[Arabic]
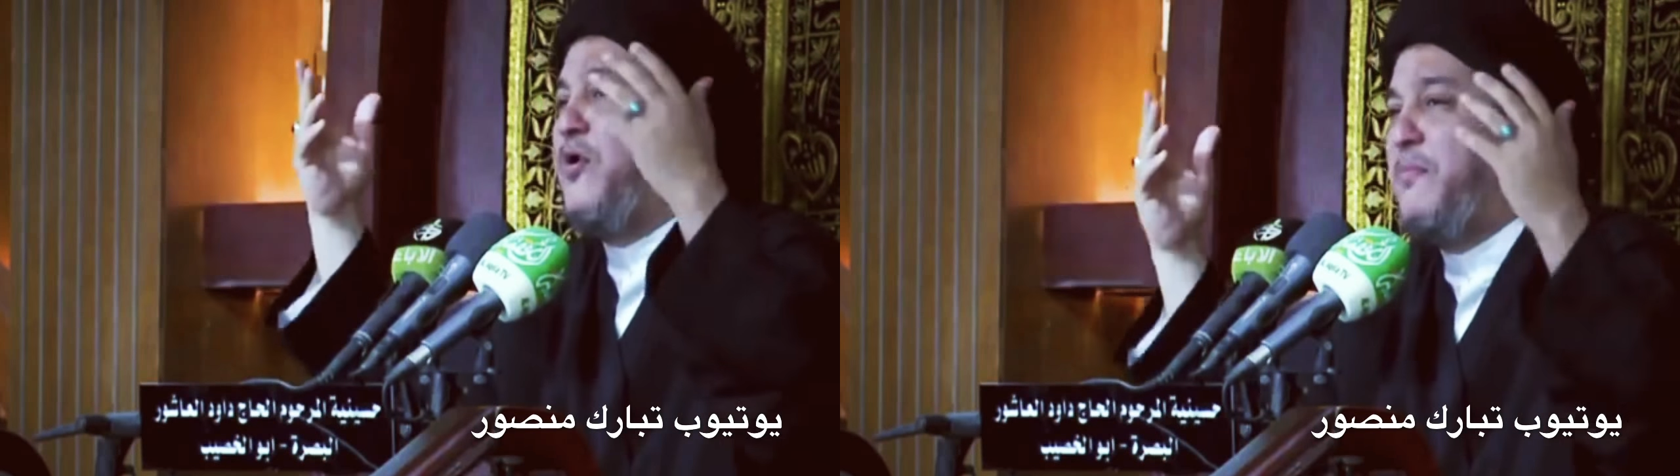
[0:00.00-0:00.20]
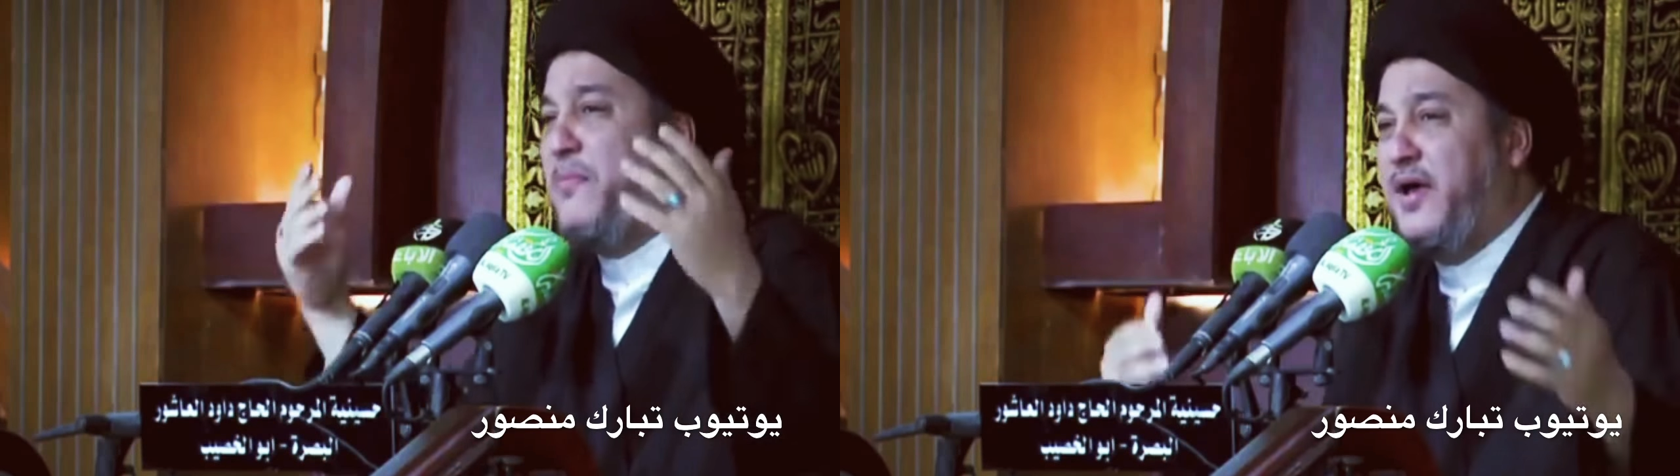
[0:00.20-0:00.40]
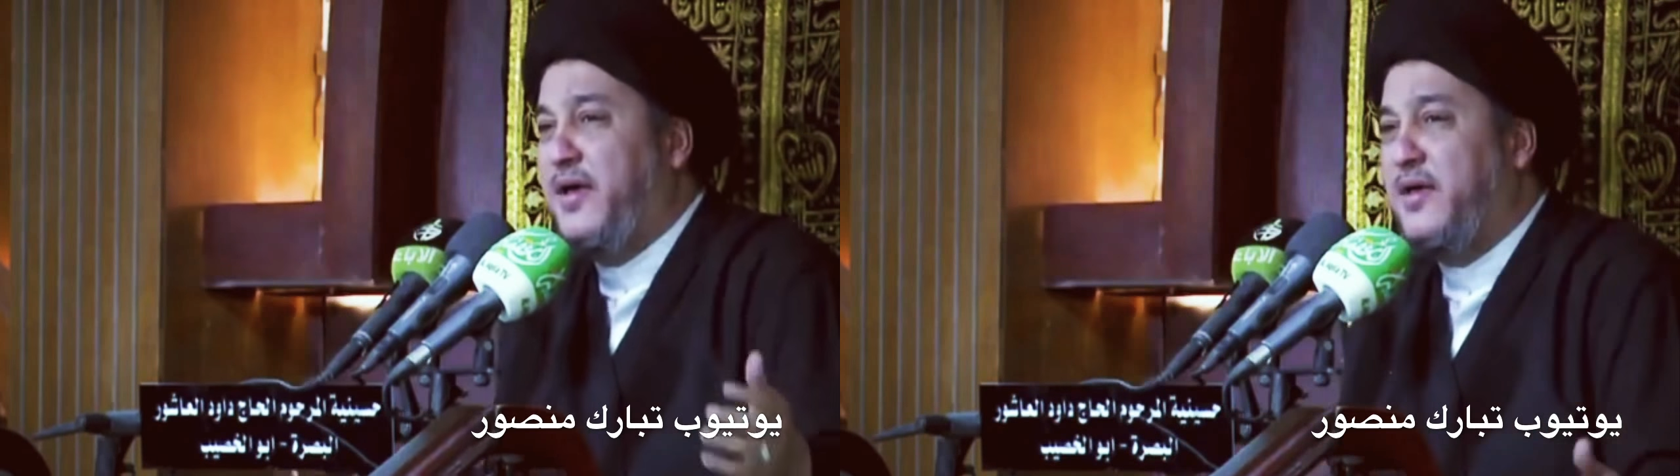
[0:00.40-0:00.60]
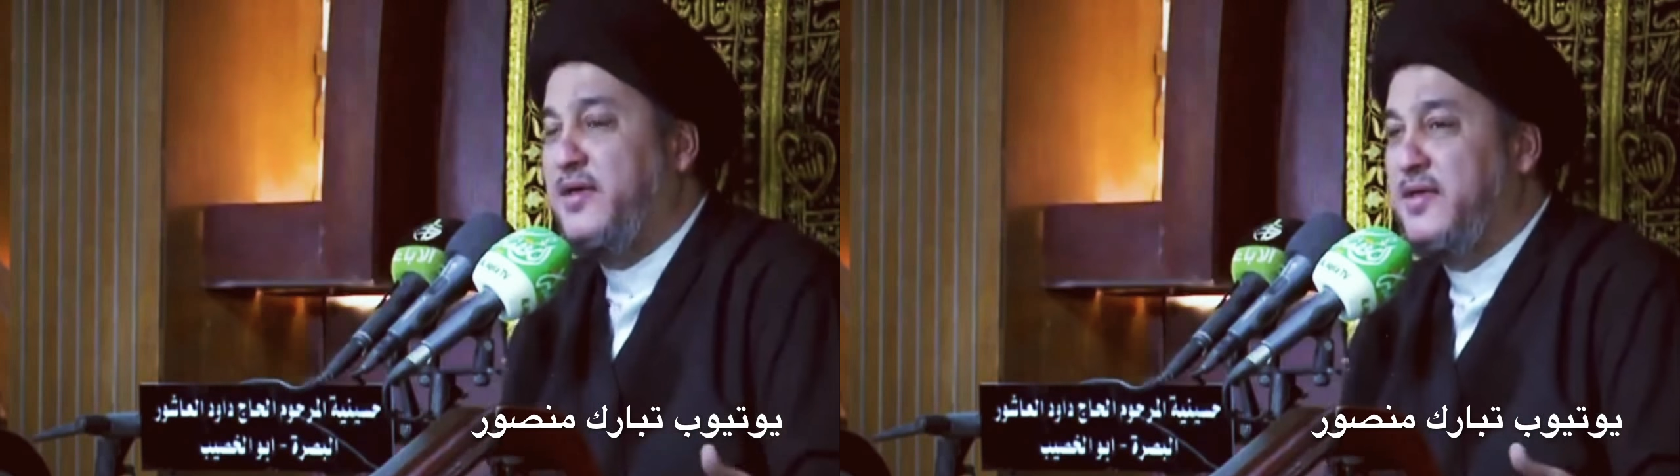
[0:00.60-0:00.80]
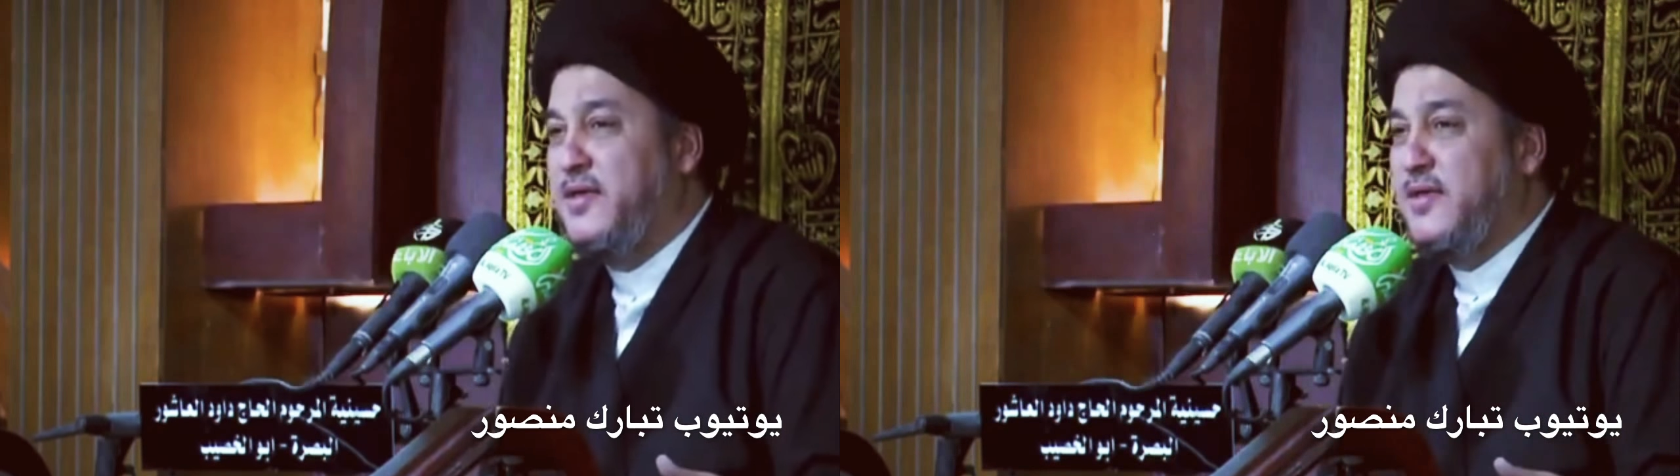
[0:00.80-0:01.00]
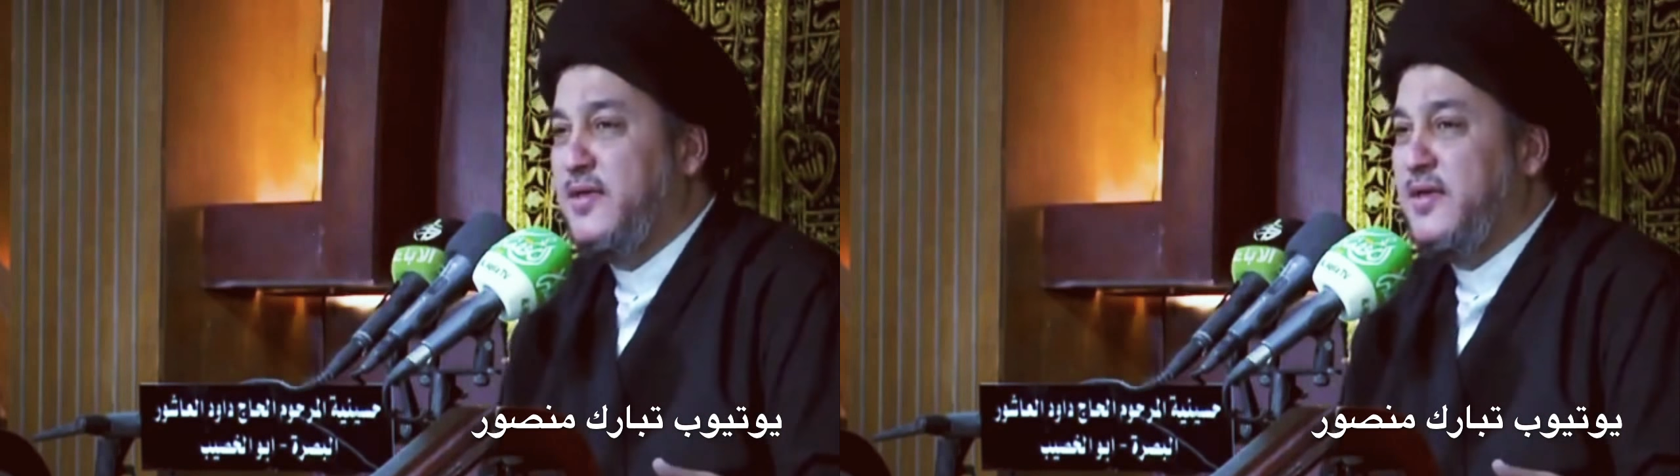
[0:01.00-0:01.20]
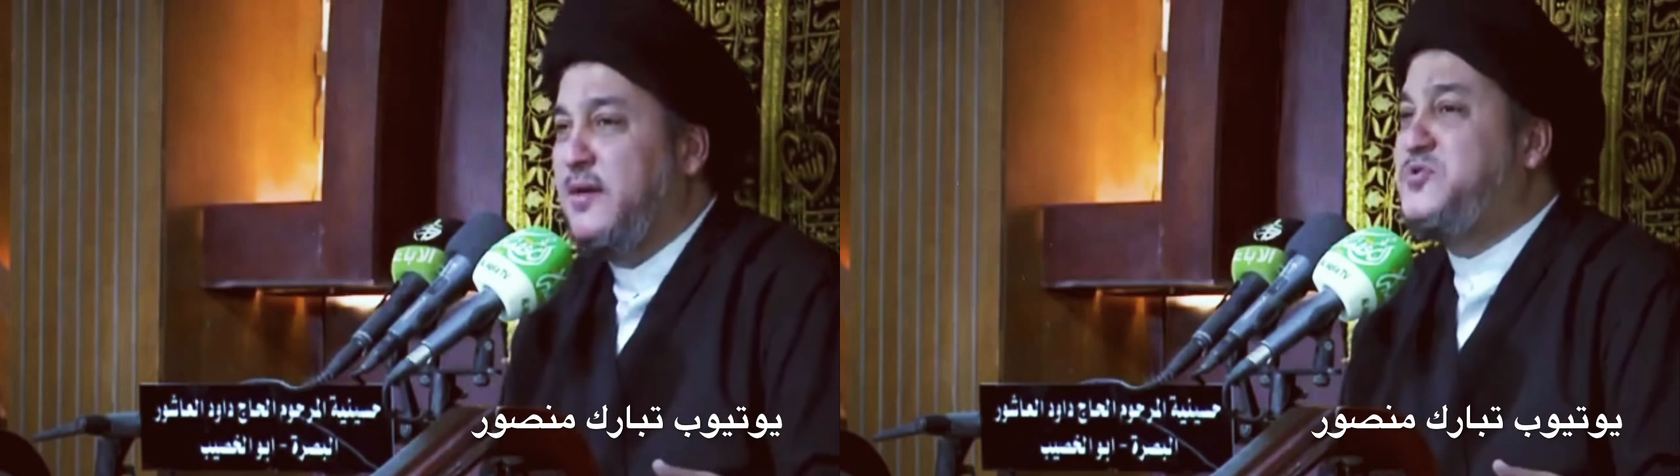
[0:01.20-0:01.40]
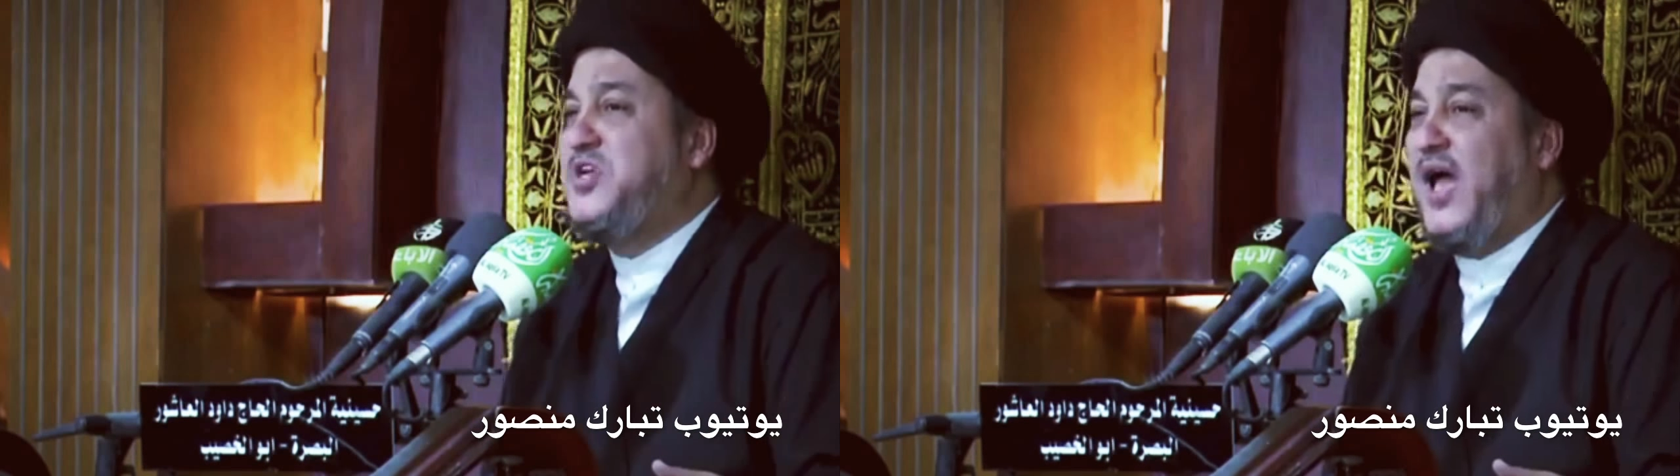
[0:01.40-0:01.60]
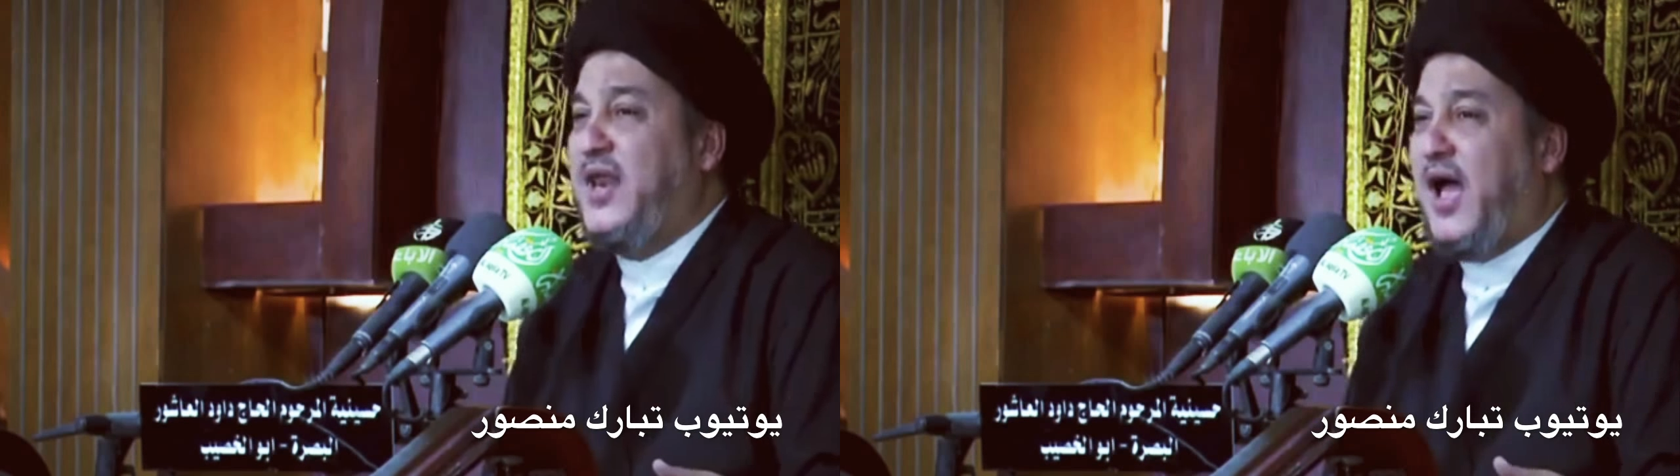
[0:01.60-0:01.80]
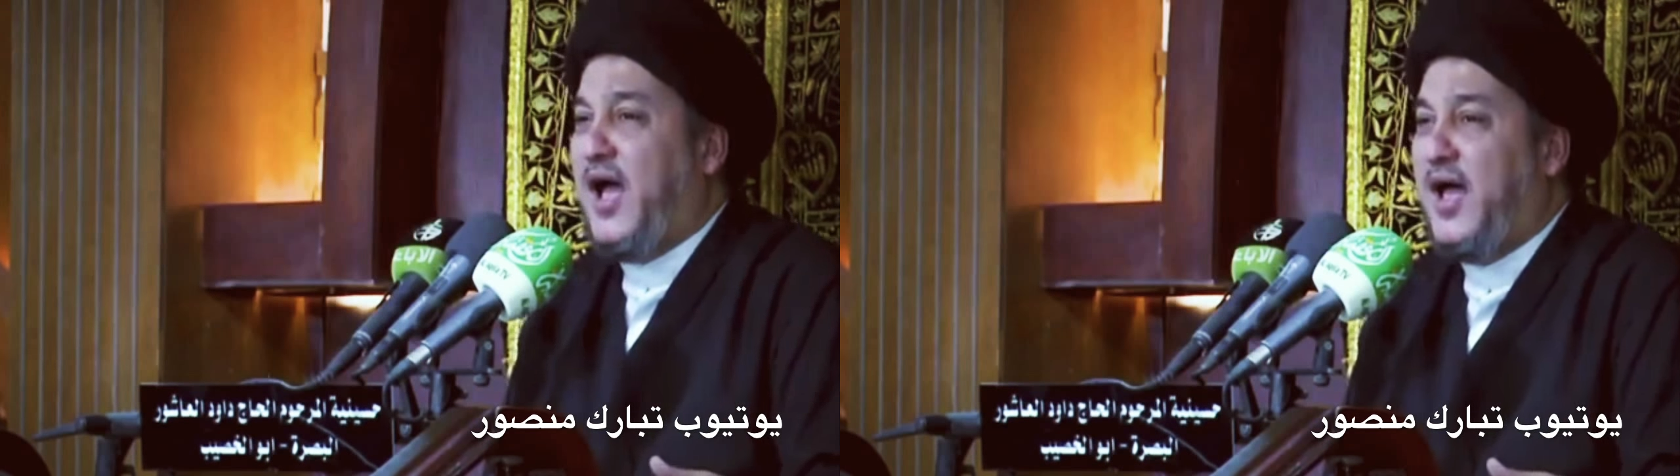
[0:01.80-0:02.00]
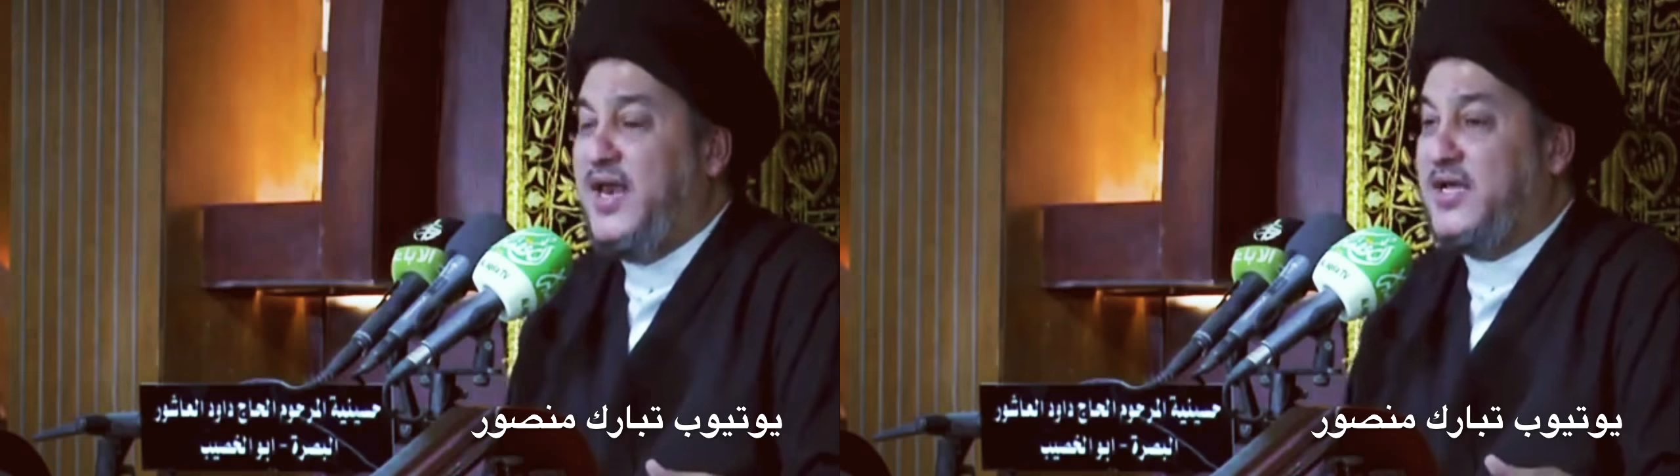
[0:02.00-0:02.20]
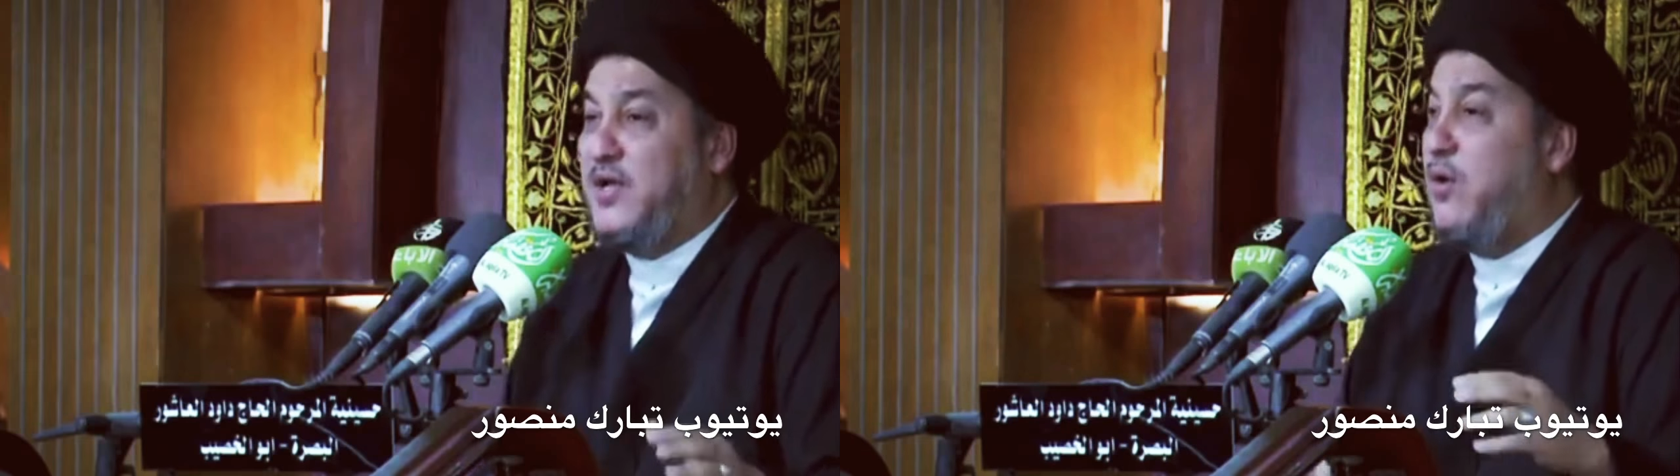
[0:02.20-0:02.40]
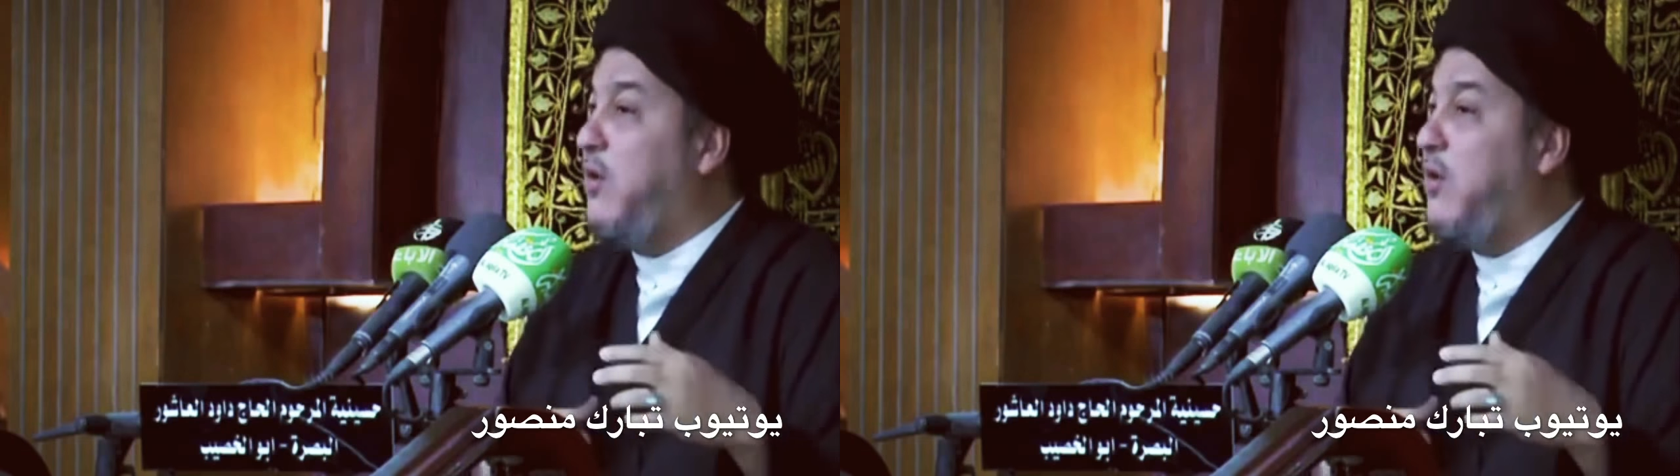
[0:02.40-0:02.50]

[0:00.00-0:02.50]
امه ابكي على حالك